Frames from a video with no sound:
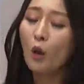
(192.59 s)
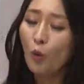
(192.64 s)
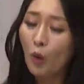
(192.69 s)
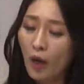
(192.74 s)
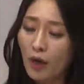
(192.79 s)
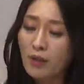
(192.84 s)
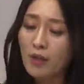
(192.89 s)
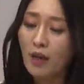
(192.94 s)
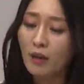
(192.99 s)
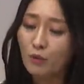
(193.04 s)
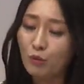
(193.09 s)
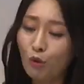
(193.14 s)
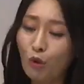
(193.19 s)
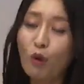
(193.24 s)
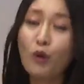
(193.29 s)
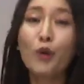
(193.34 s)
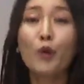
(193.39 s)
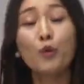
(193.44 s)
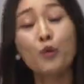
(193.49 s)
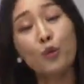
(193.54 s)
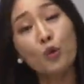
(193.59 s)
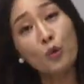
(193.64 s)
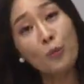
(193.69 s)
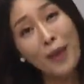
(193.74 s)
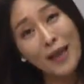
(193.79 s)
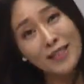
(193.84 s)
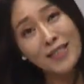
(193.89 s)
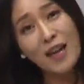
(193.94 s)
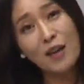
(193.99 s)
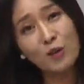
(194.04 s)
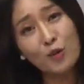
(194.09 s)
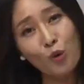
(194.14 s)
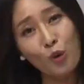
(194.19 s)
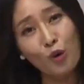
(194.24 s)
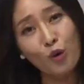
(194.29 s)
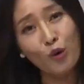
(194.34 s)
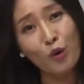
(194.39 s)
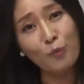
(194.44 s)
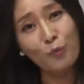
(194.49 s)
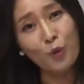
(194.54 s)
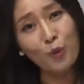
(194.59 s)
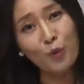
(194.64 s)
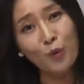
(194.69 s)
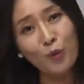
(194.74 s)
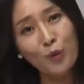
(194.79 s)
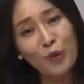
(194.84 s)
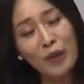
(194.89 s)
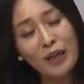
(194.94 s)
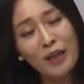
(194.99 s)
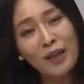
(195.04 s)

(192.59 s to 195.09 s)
화장도 어렵고 매장도 어렵고